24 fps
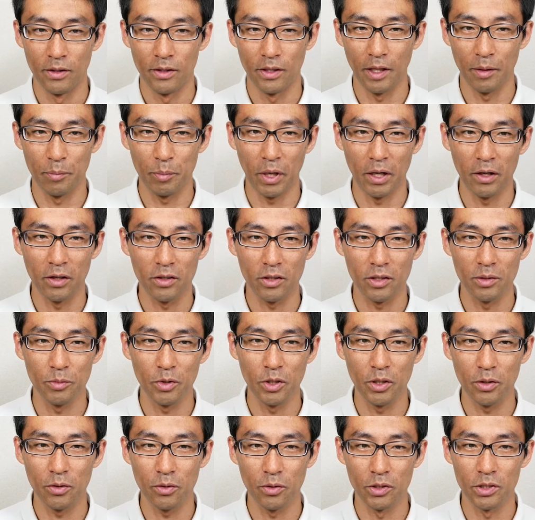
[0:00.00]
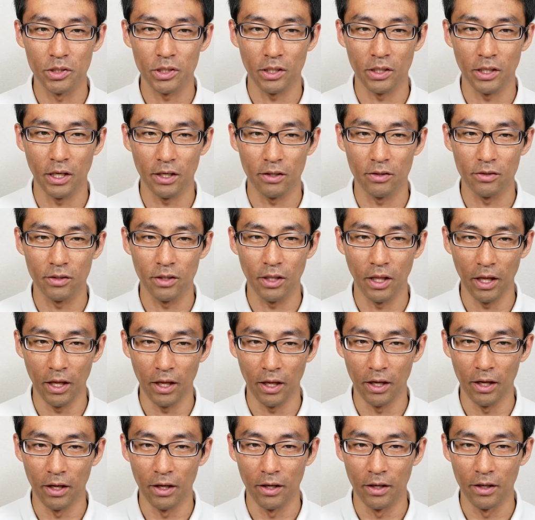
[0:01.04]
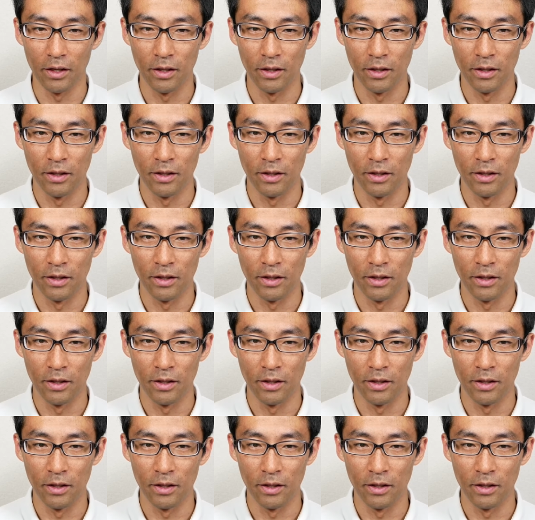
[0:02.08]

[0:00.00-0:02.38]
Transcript: で、バンクも1個しかなくて、